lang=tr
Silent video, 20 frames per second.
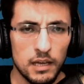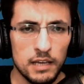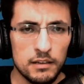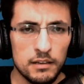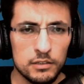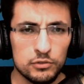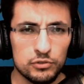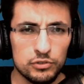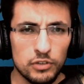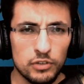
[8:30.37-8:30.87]

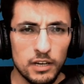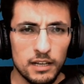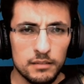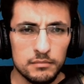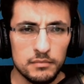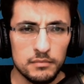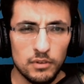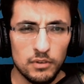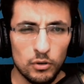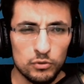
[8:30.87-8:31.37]
Evet şu
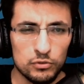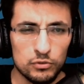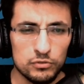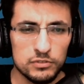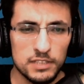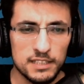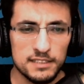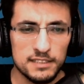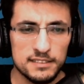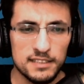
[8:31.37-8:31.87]
an
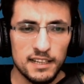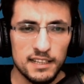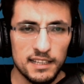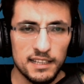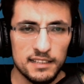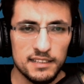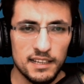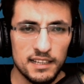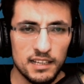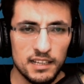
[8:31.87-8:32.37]
38
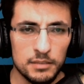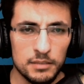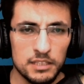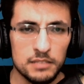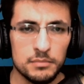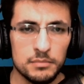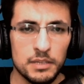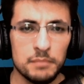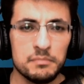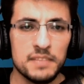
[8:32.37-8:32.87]
saniye
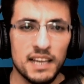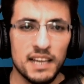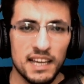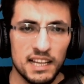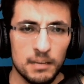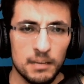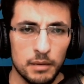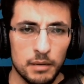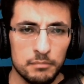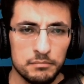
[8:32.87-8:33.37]
dayanabilir miyim?
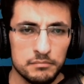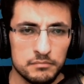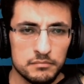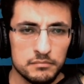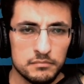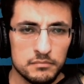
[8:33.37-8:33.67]
Dayanamam.